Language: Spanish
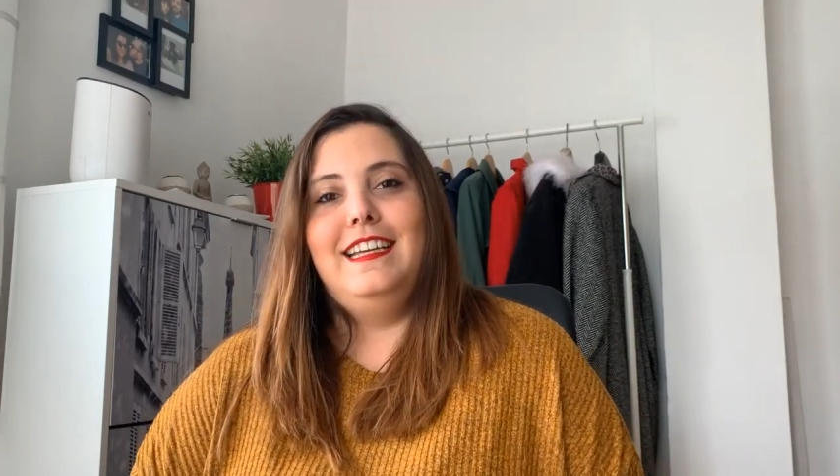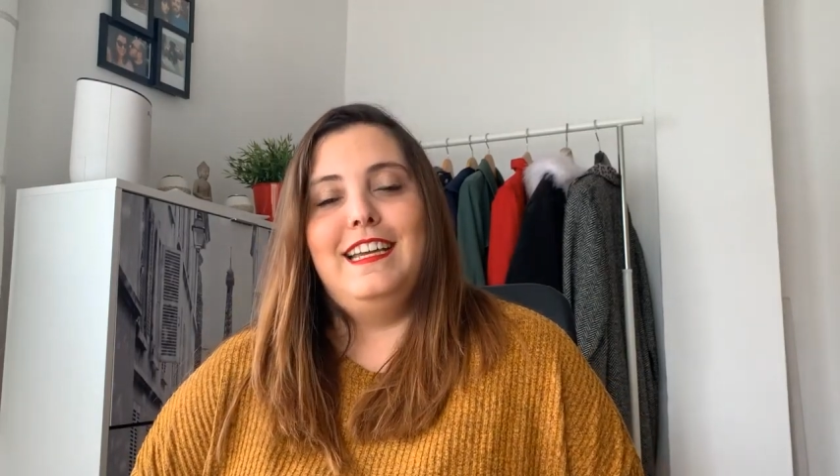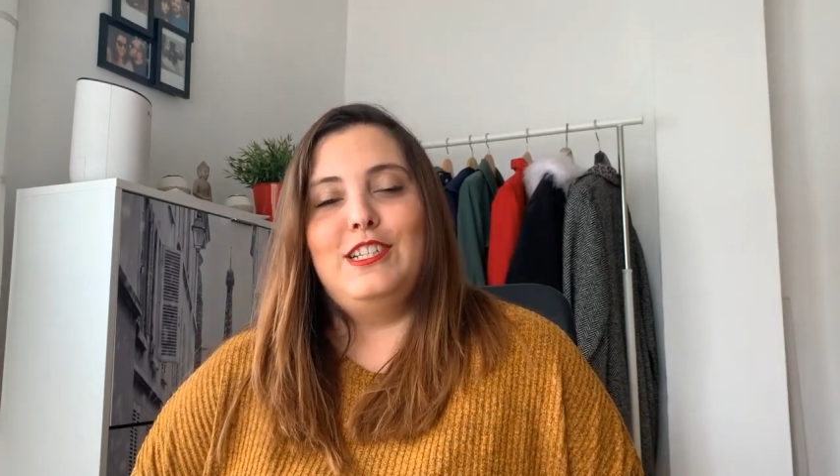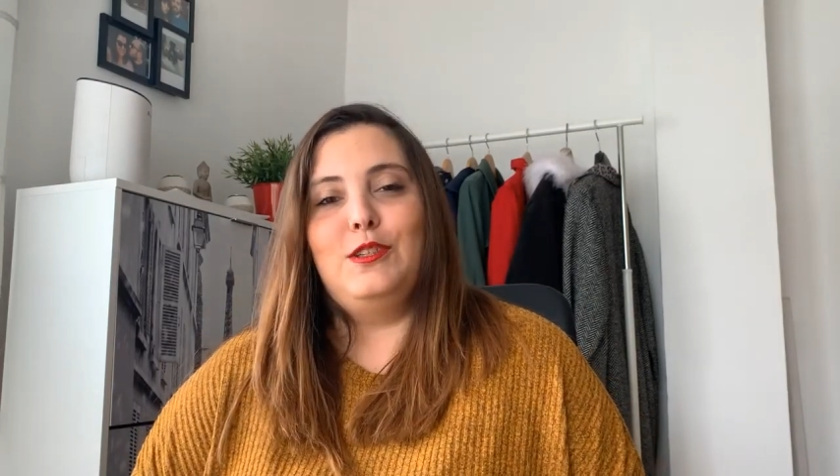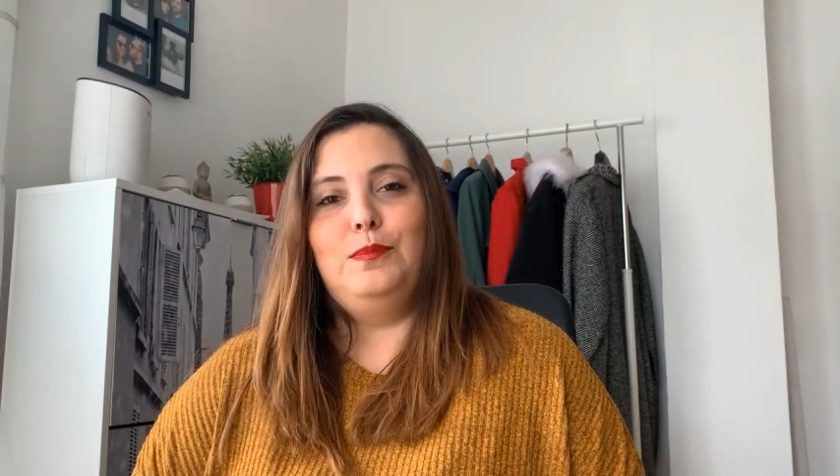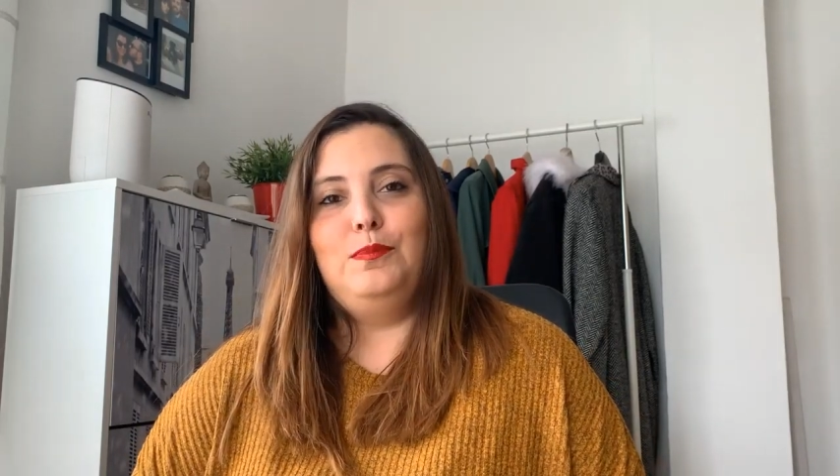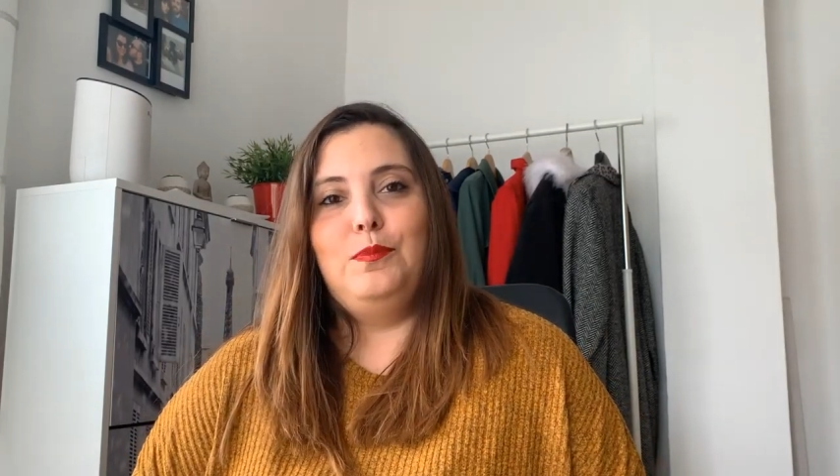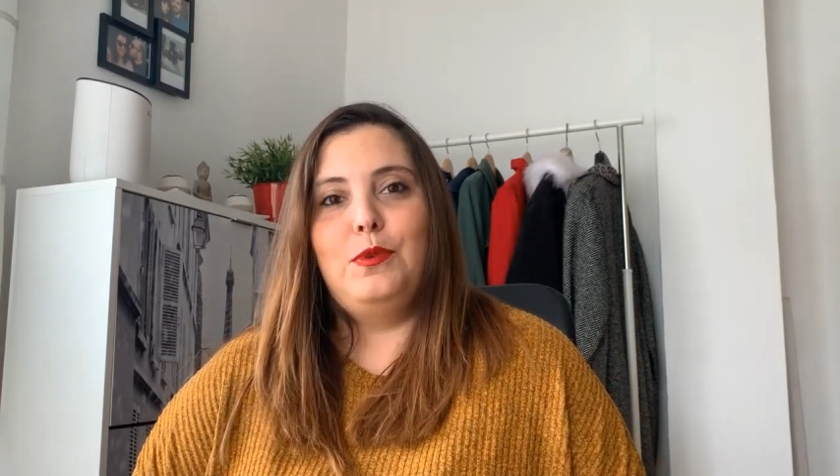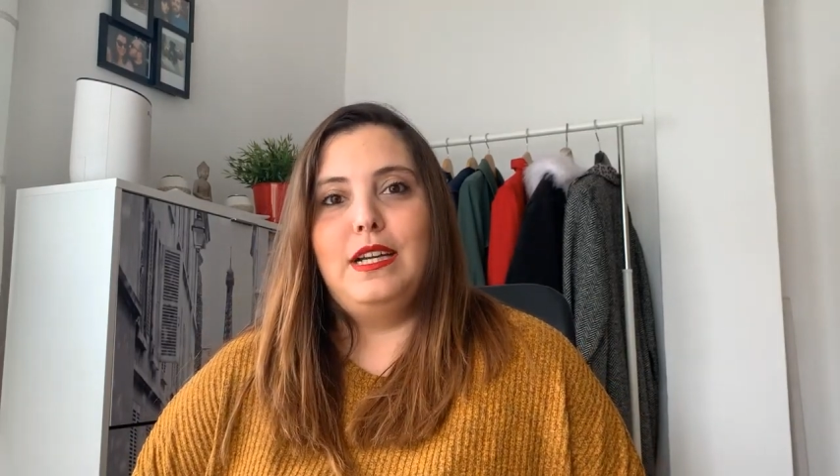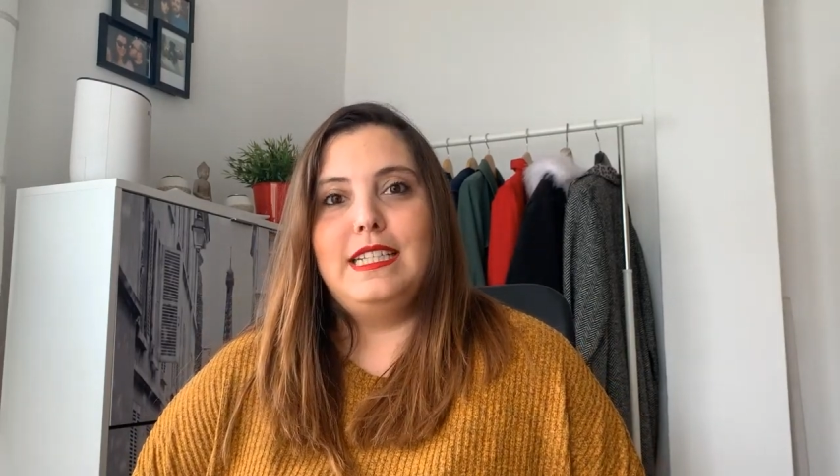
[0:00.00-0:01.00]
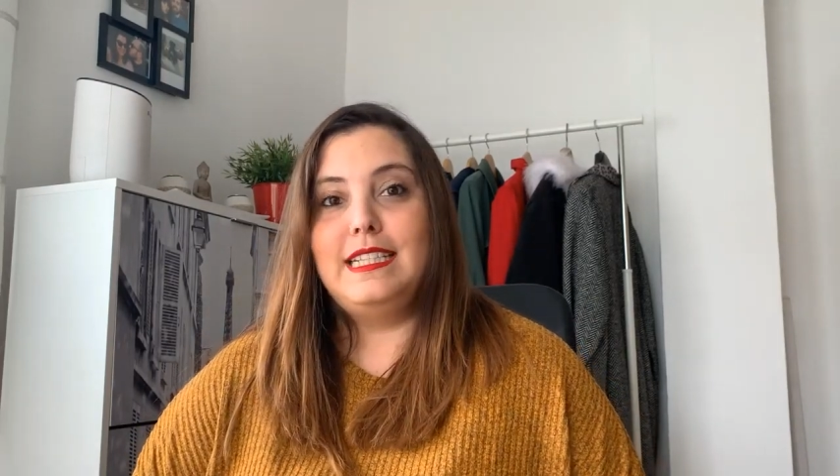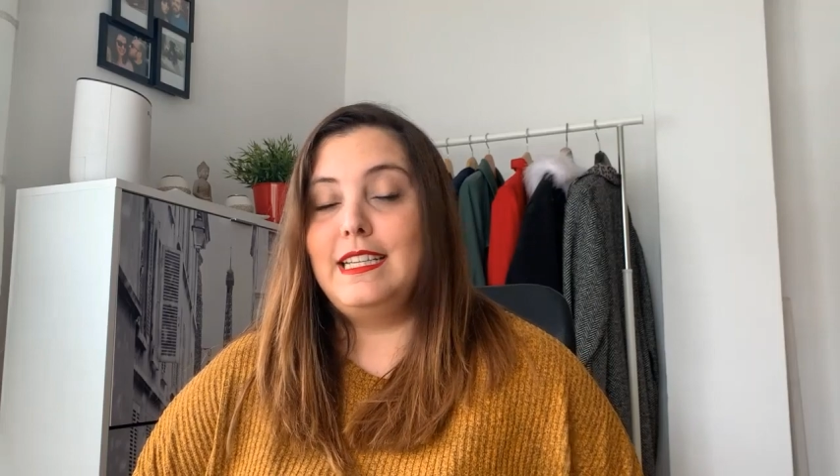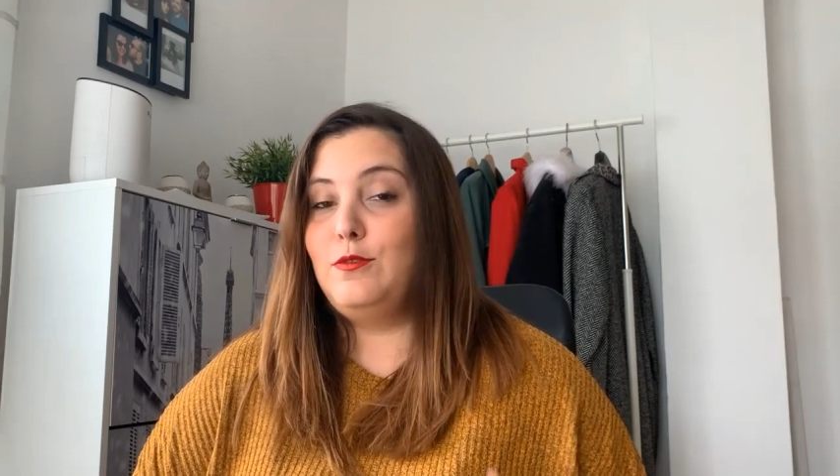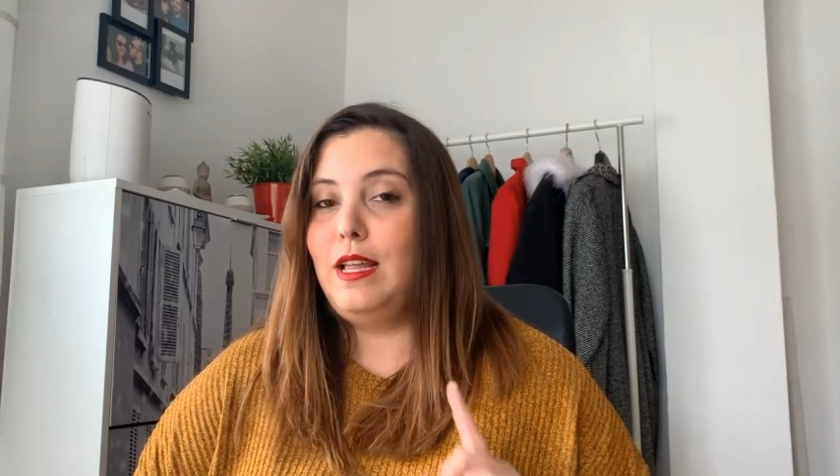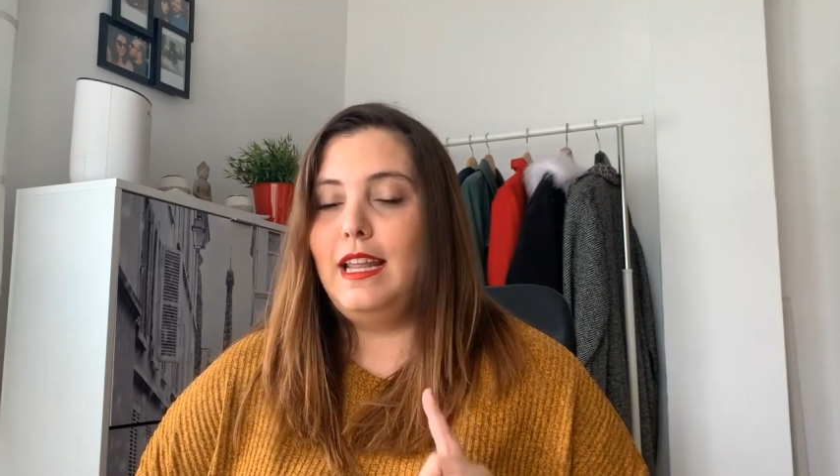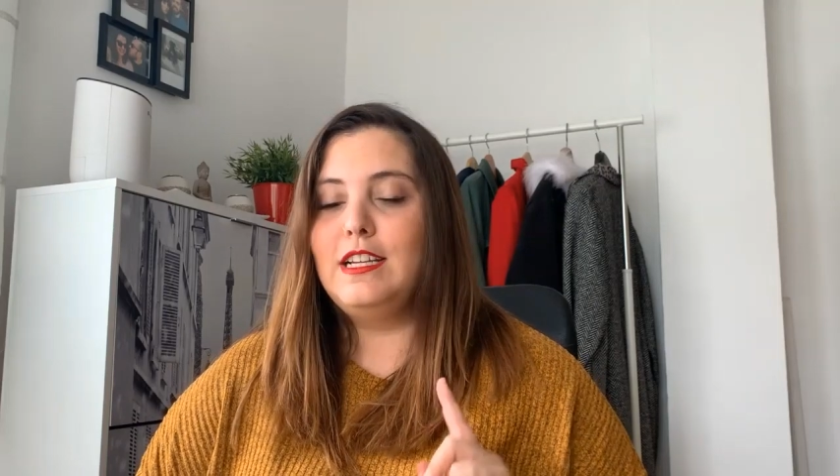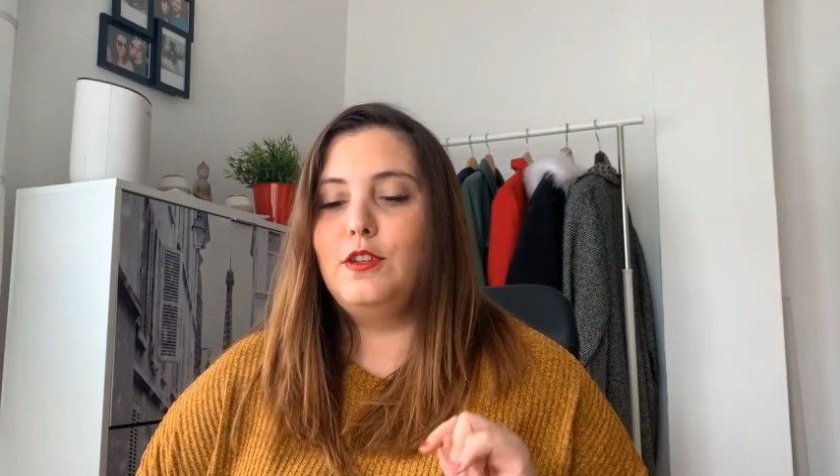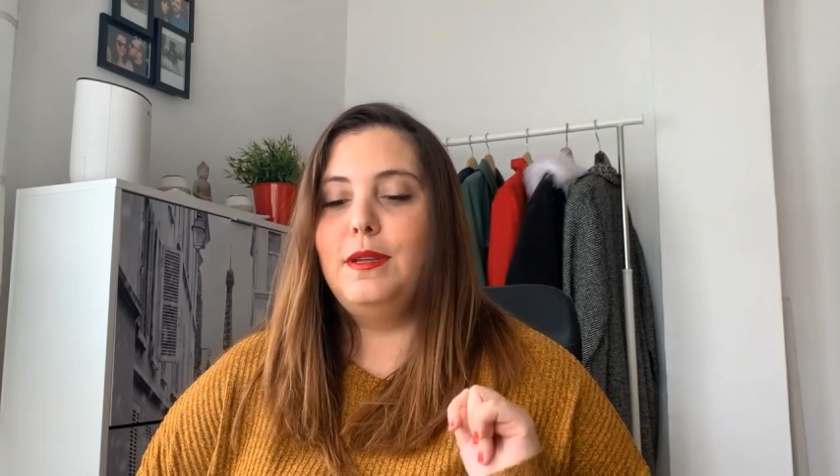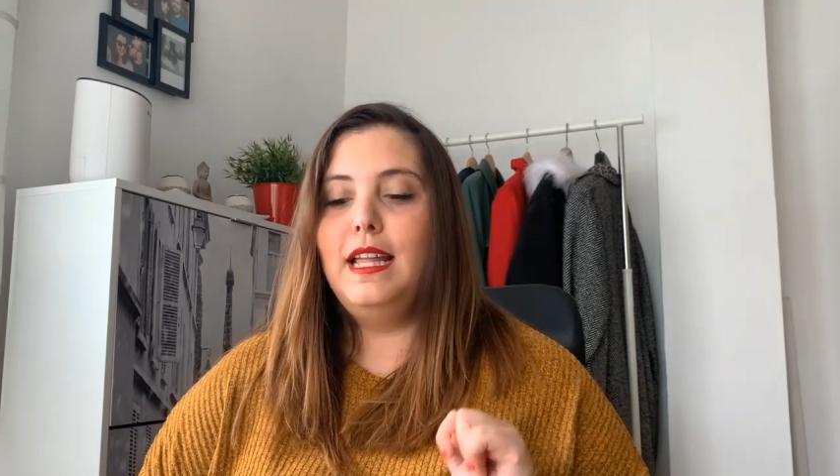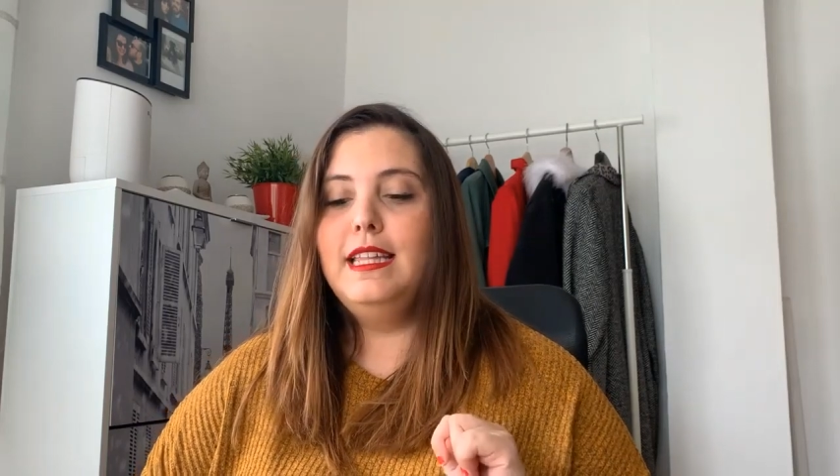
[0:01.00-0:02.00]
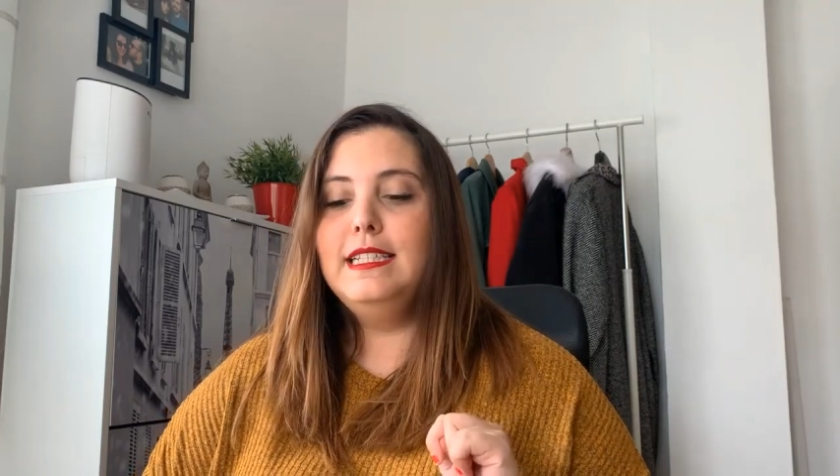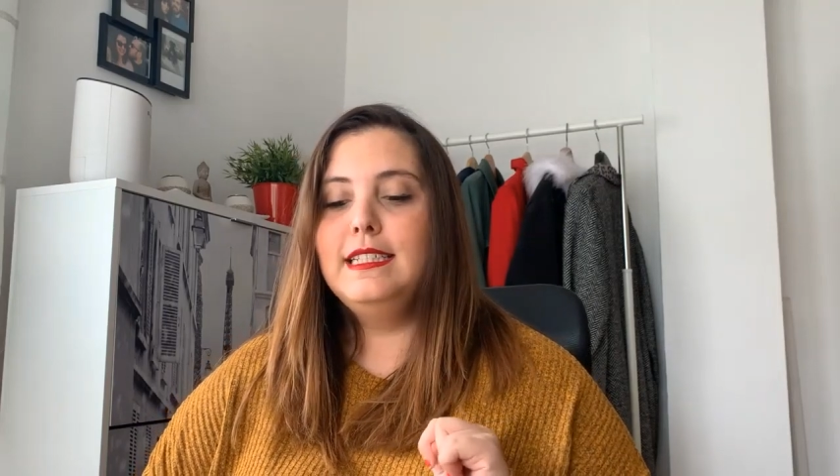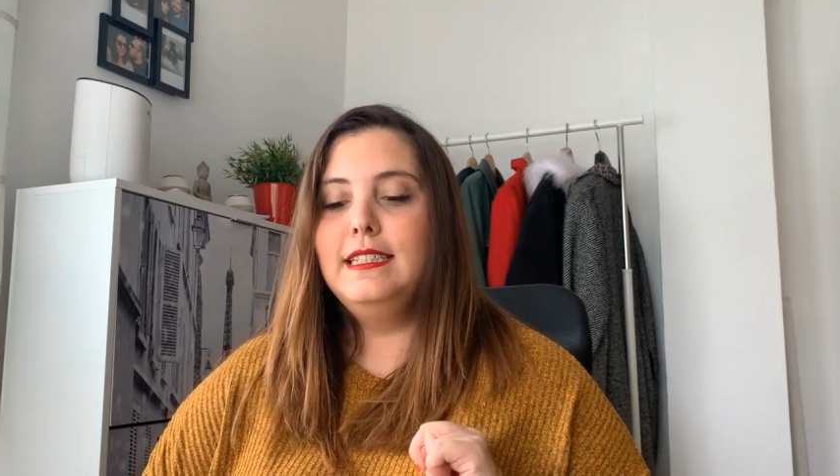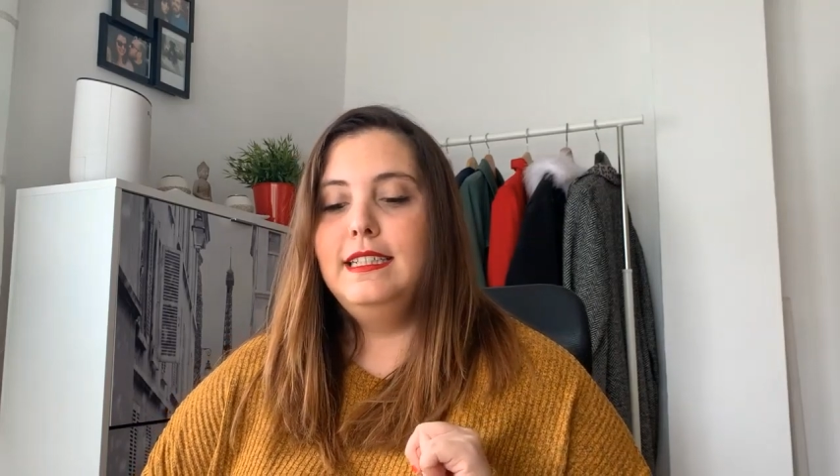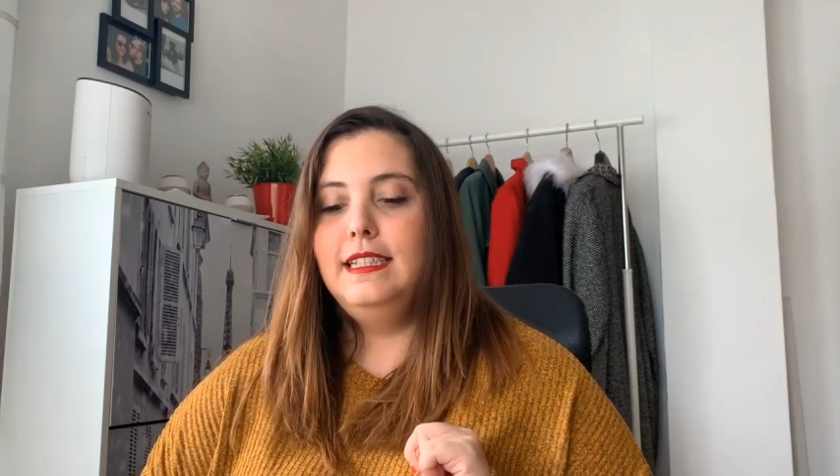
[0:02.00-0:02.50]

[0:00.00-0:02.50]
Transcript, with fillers: Y eso, pues esa es una de las novedades.